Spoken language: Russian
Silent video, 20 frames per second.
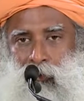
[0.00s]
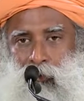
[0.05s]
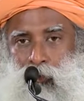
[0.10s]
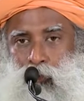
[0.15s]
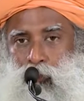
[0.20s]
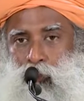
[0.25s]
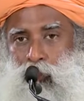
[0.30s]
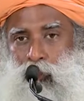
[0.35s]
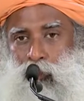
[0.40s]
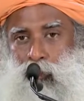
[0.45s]

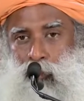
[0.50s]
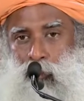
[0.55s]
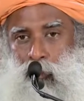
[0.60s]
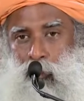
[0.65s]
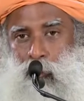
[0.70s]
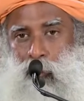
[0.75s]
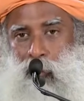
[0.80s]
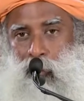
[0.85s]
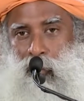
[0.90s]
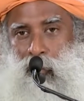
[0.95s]
Вы же
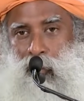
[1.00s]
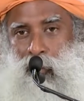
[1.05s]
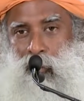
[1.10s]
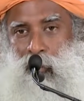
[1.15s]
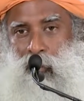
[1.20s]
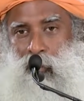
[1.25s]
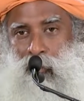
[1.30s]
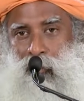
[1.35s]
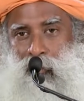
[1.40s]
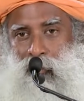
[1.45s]

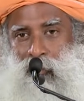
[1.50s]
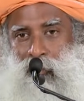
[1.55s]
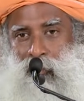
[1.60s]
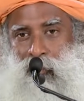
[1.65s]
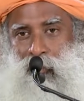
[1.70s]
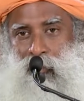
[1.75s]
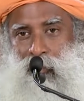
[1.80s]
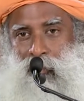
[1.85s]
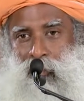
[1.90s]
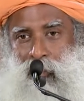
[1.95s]
трезвы,
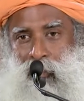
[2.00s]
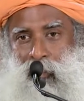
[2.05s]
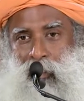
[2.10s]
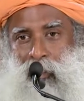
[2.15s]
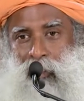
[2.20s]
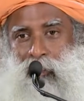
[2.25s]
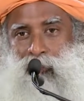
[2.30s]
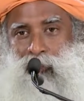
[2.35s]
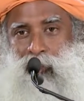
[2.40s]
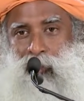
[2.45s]
и
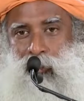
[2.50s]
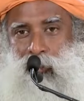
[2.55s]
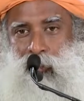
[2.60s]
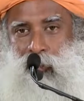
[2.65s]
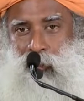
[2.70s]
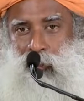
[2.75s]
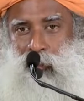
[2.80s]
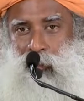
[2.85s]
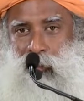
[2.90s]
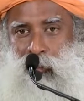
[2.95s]
у вас
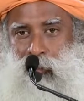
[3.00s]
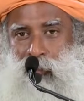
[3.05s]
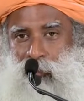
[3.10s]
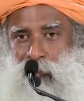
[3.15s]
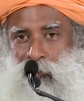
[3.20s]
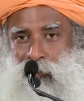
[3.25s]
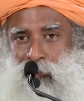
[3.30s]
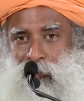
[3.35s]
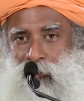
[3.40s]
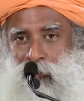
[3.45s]
болят
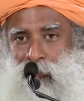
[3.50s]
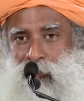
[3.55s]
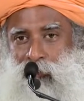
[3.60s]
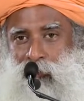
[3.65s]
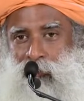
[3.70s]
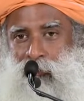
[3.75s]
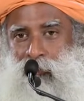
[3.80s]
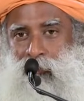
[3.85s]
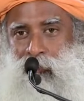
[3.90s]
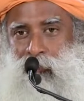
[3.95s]
ноги.
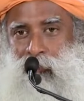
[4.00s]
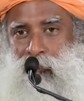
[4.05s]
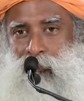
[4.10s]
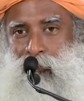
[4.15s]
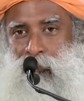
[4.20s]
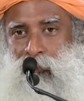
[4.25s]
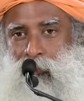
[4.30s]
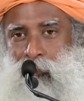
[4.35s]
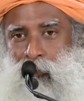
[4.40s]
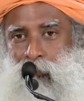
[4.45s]

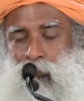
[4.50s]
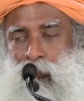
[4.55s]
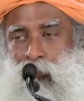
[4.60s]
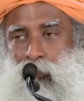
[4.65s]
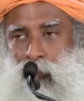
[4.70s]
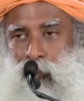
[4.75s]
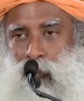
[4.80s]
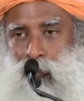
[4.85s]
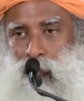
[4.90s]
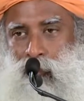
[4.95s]

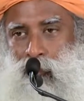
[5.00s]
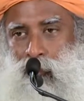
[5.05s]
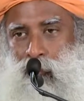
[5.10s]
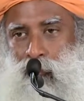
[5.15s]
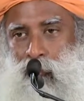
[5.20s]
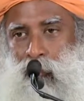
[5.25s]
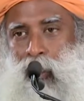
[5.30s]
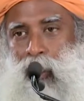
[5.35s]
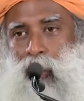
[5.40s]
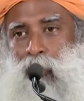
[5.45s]
Для
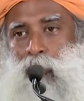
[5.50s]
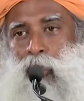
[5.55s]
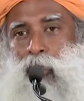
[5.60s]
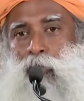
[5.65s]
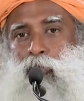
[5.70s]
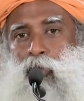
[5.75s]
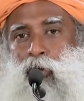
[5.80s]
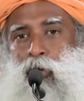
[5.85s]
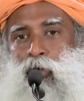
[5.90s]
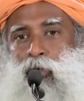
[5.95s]
вас, почему
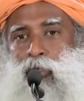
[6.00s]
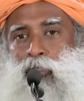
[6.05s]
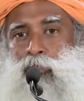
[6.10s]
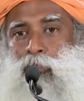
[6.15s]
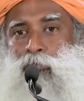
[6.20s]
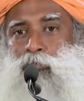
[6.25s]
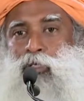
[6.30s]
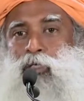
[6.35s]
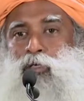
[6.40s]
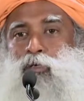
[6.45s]
я
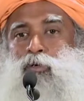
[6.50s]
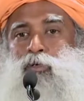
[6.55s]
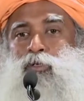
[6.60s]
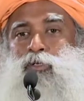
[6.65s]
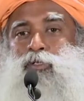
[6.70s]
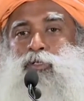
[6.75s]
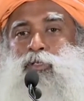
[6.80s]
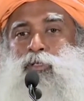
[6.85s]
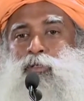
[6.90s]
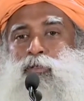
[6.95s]
родился,
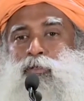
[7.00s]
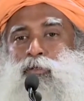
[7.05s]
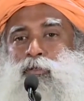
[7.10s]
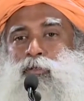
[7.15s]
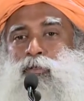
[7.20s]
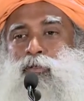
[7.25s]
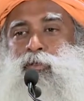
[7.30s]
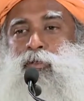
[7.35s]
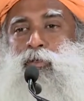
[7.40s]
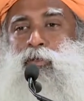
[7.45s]
большой
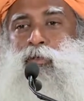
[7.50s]
вопрос.